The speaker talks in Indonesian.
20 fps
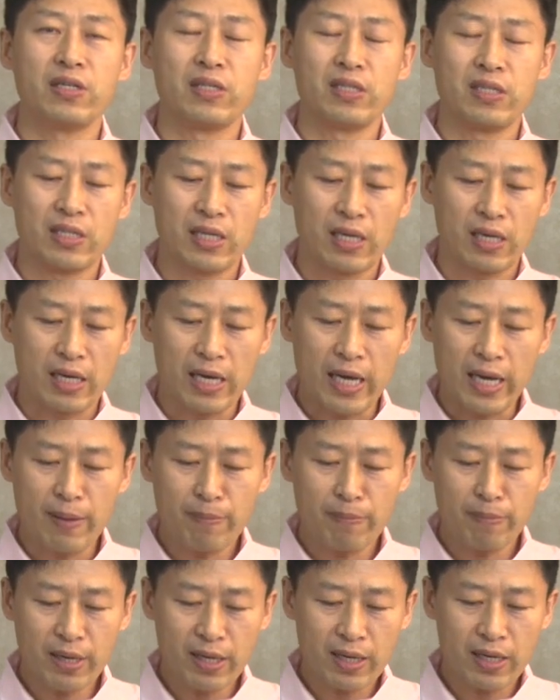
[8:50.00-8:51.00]
Nah,
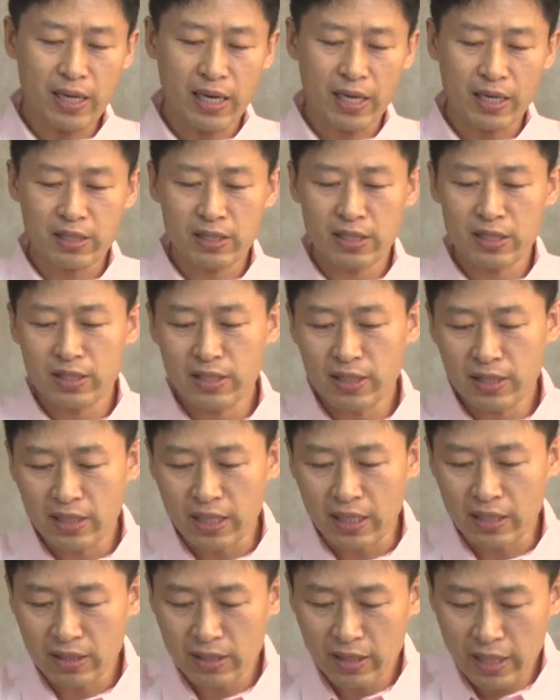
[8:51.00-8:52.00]
Lamek
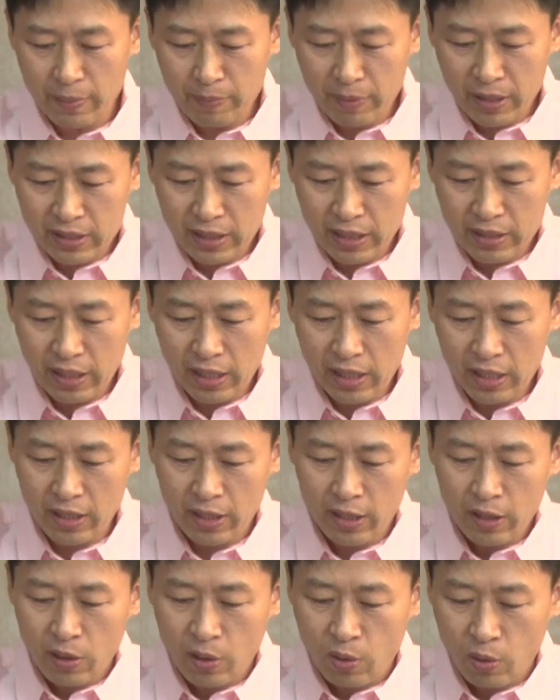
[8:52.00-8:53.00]
artinya, arti namanya adalah
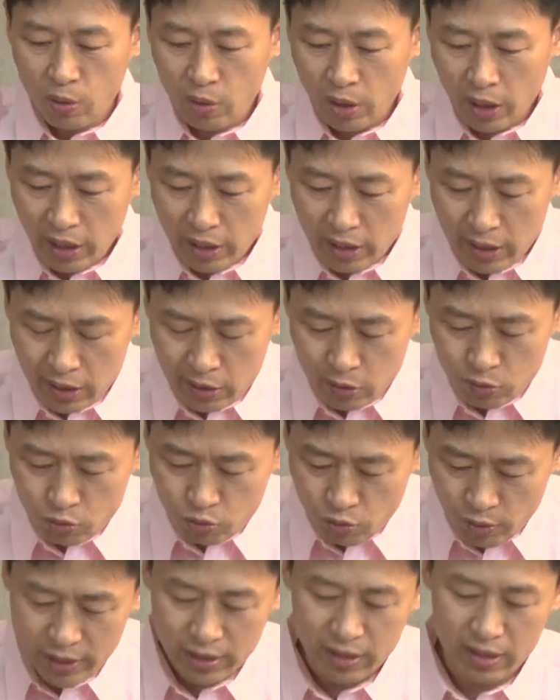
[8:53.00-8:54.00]
orang yang
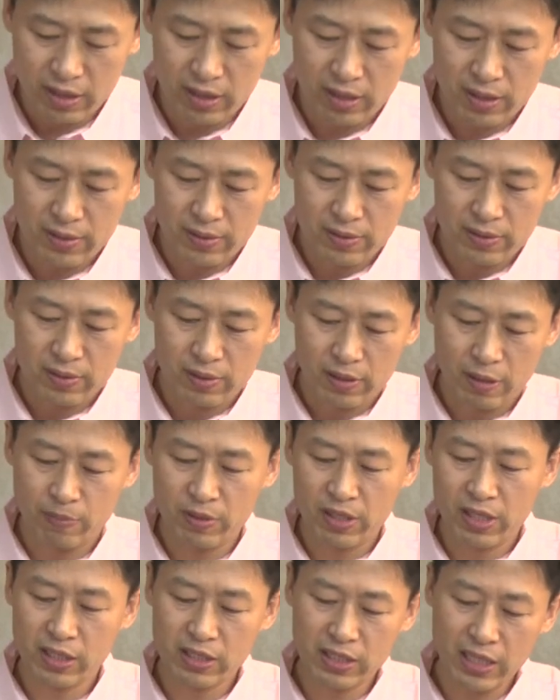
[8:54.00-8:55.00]
kuat.
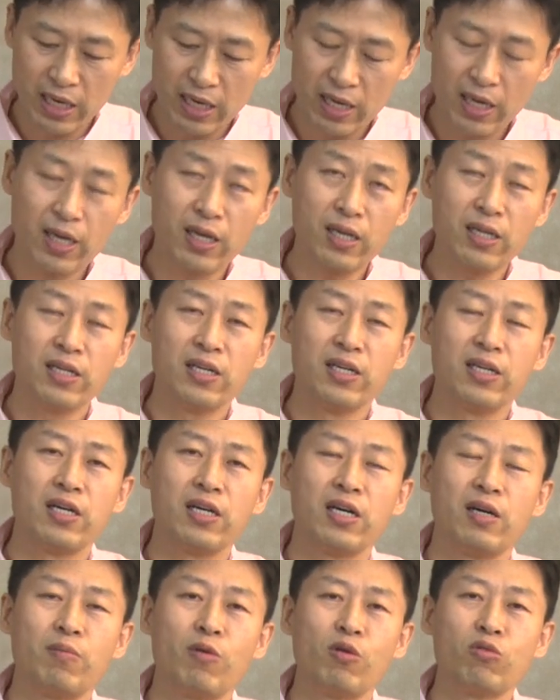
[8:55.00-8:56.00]
Tapi ia salah
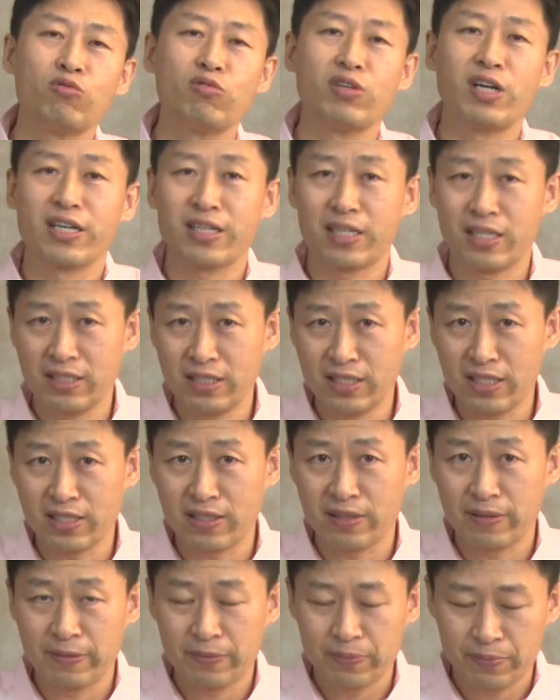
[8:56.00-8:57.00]
menggunakannya.
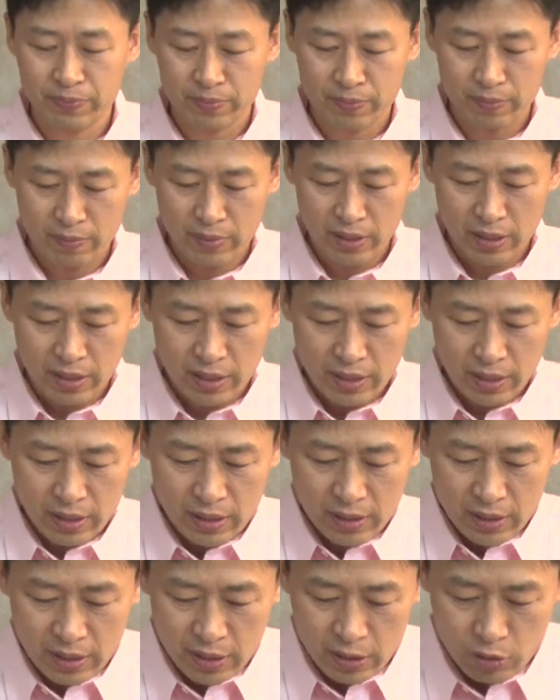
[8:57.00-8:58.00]

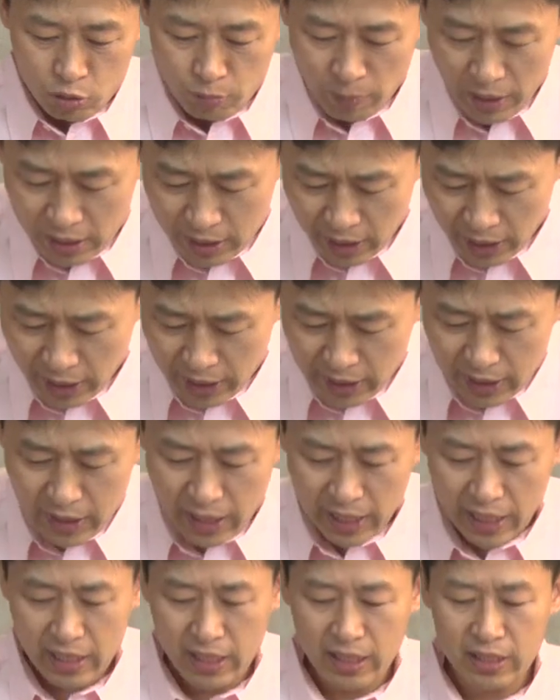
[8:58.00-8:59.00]
Tubal Kain
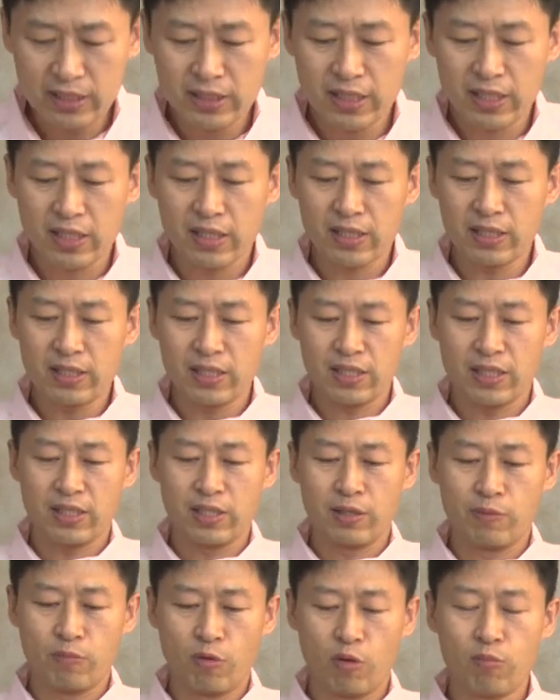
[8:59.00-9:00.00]
anaknya
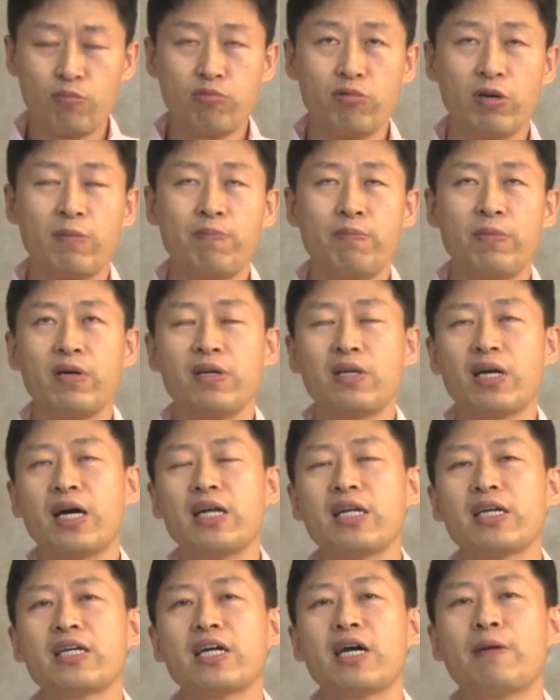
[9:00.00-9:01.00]
membuat
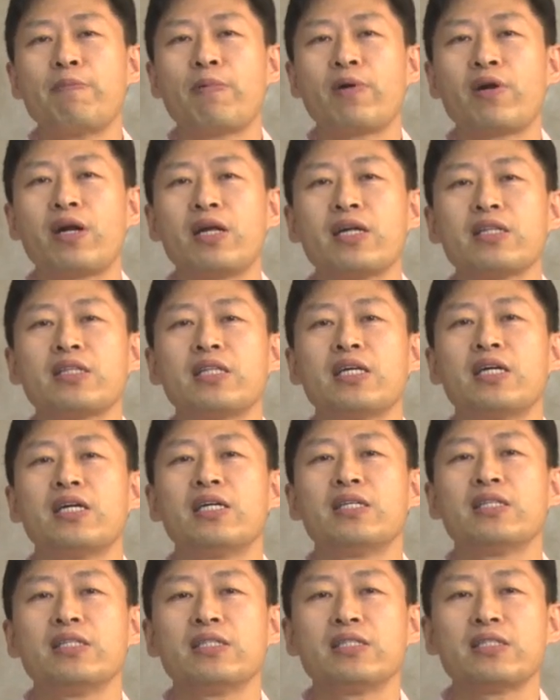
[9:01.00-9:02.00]
beraneka
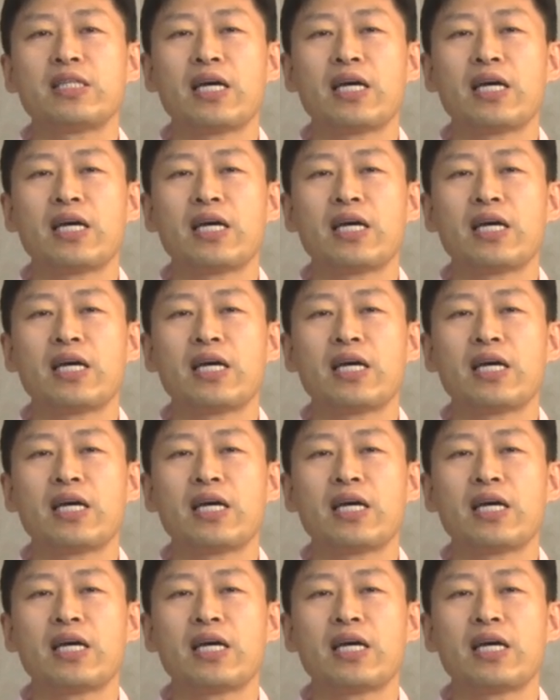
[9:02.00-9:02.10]
peralatan